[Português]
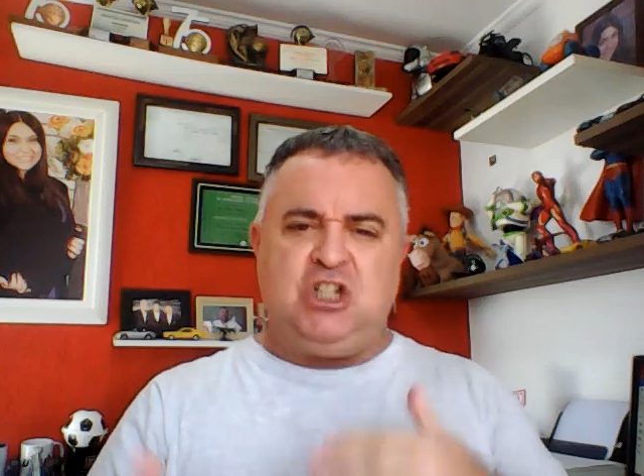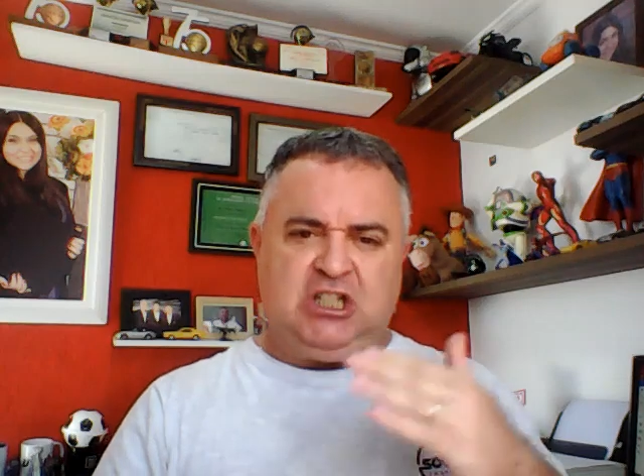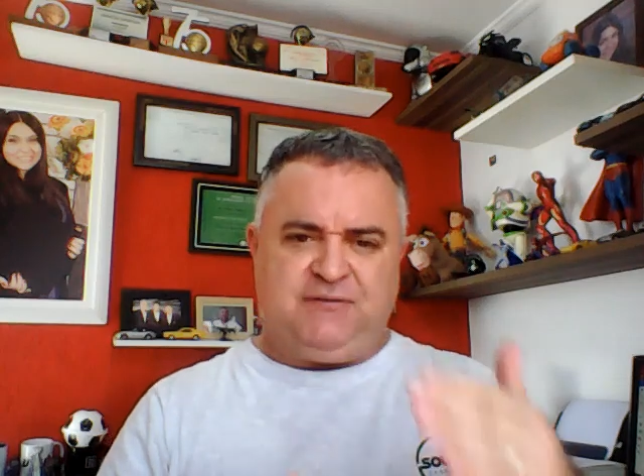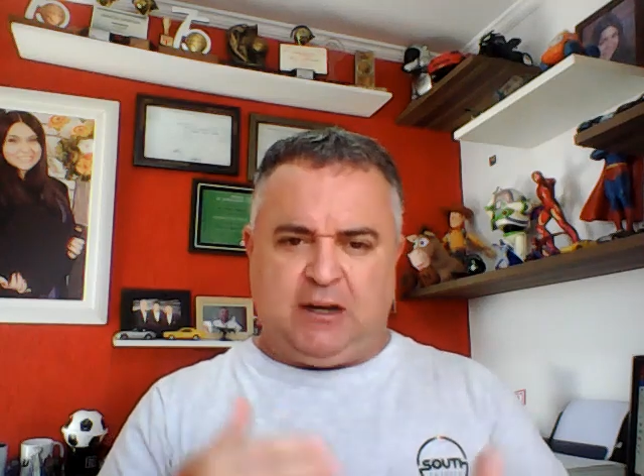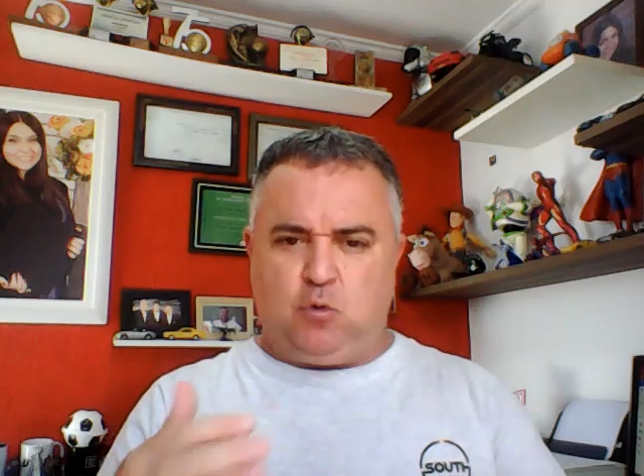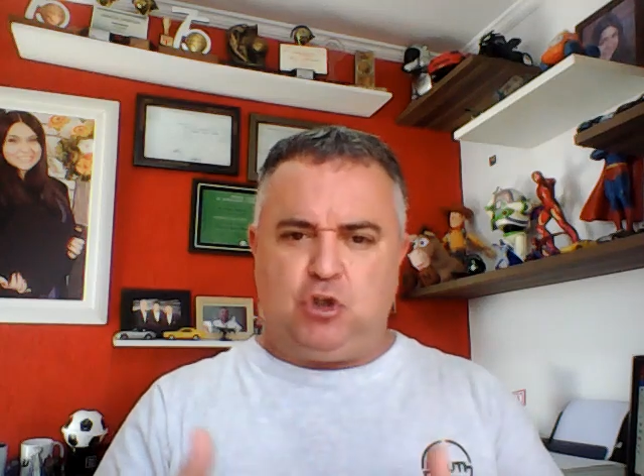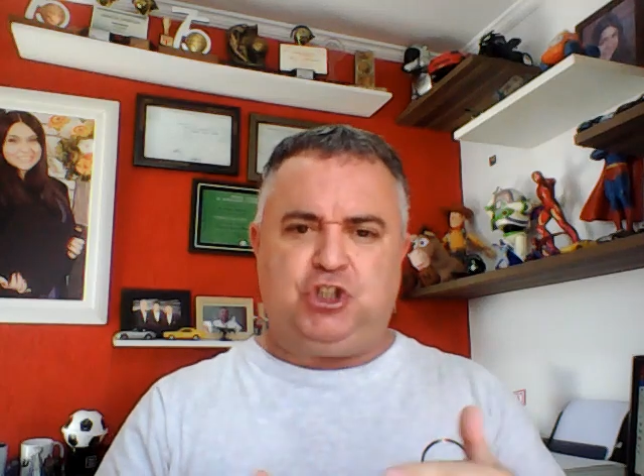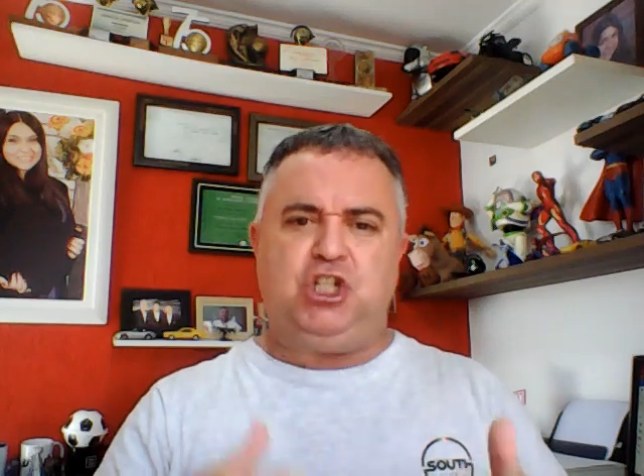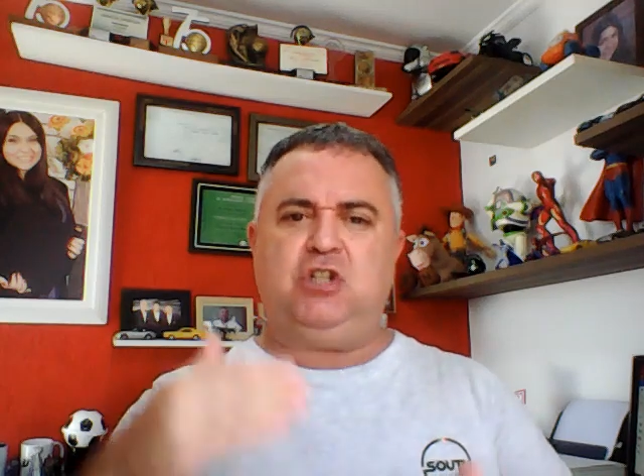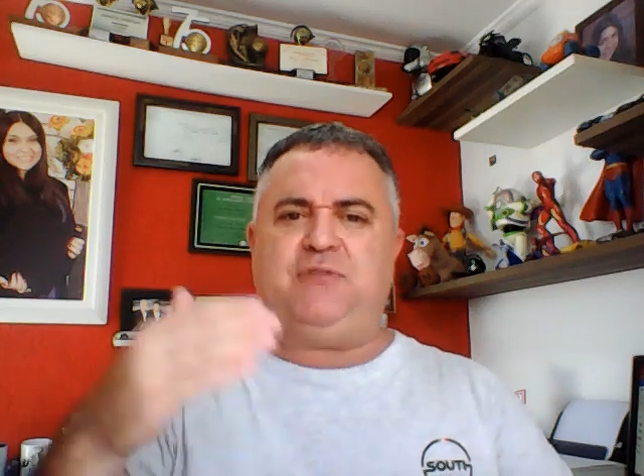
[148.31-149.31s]
gente vai
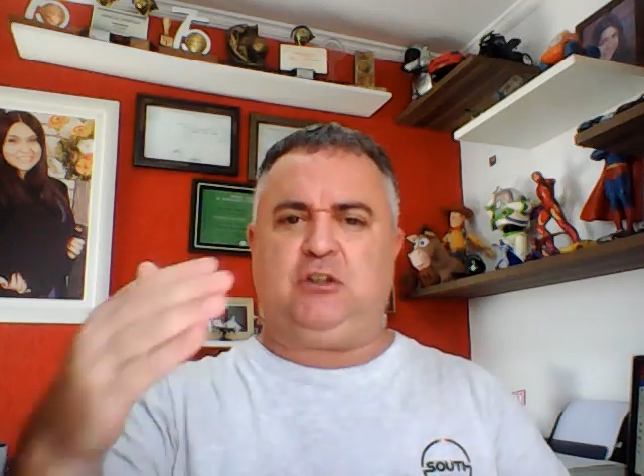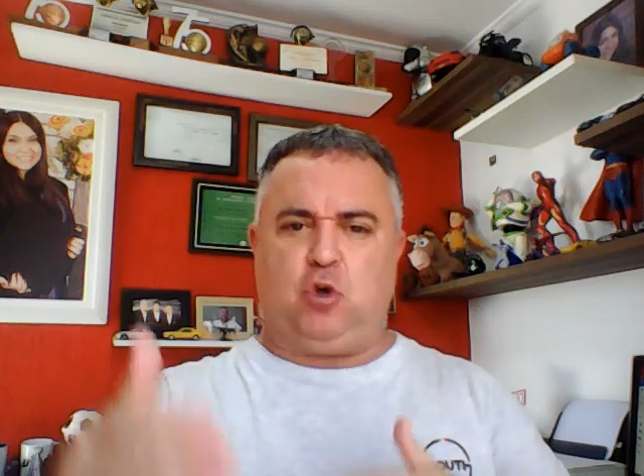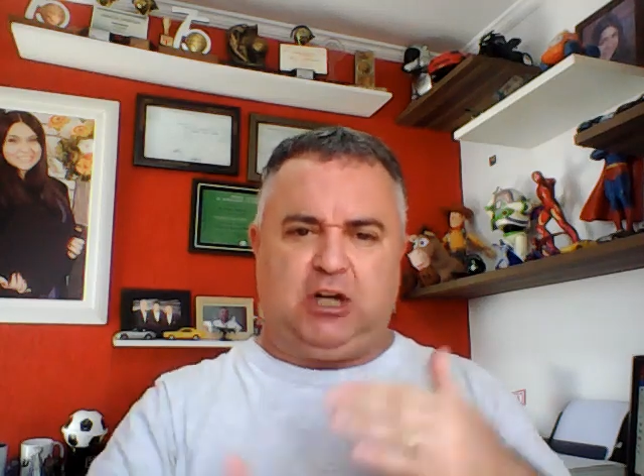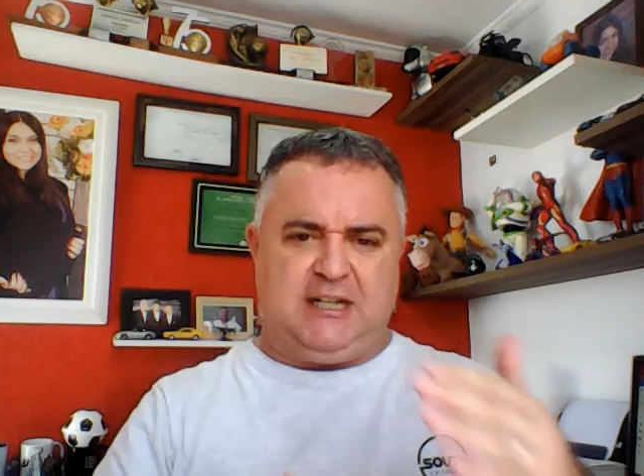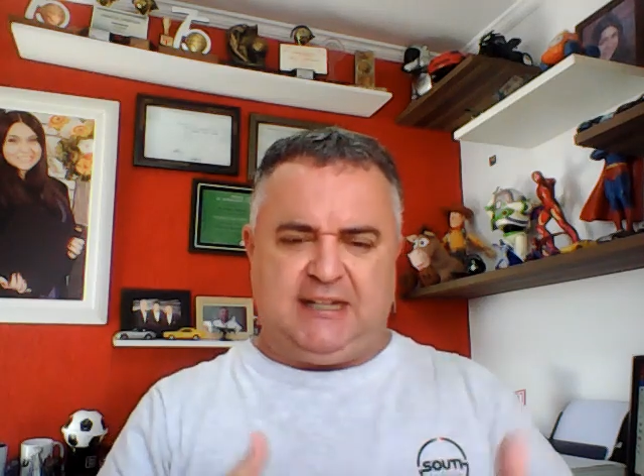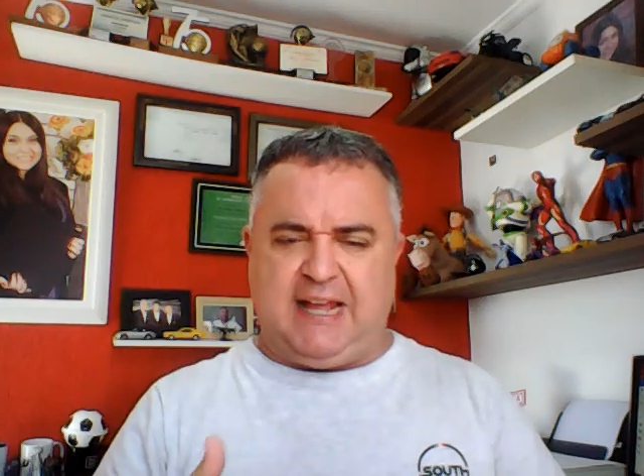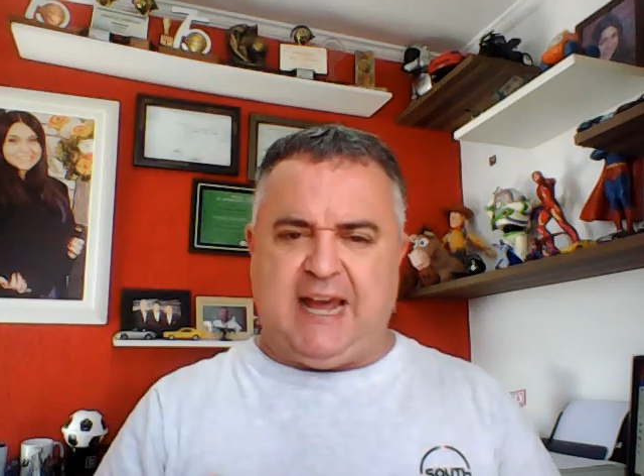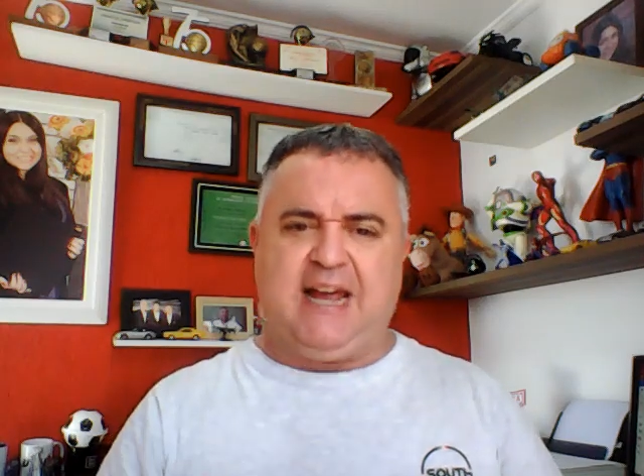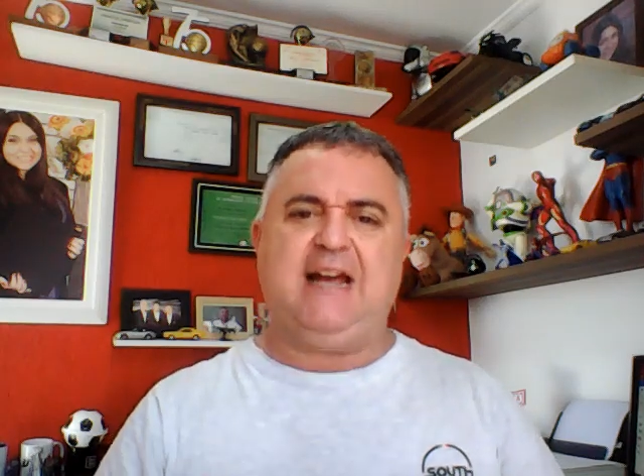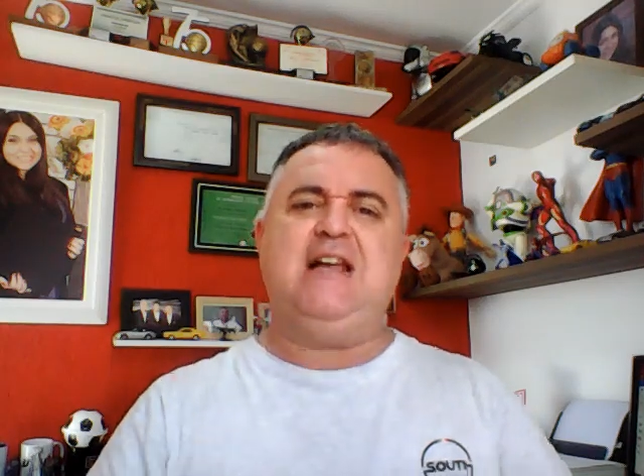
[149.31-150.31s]
curtindo, vai trocando
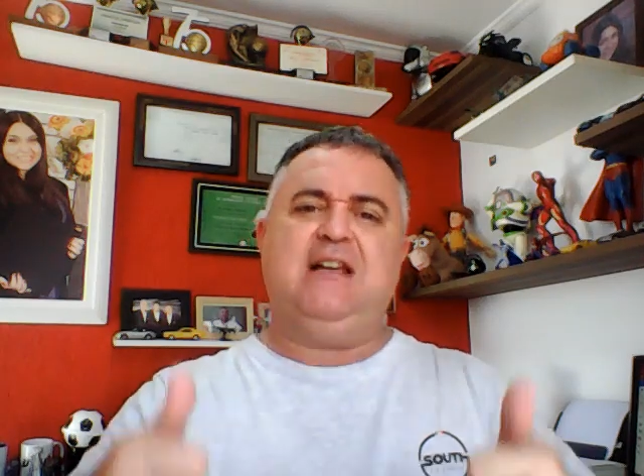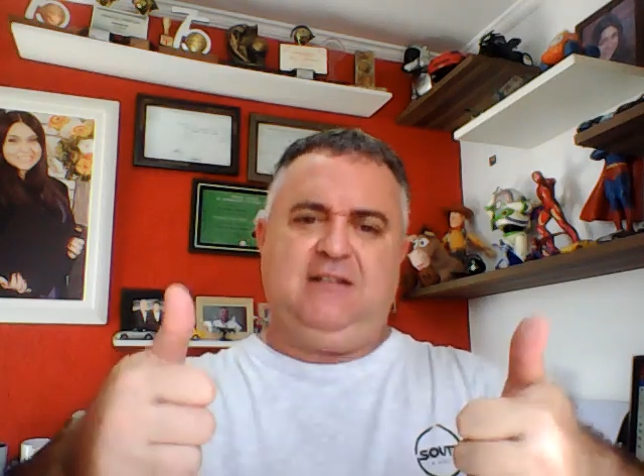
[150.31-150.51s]
ideia.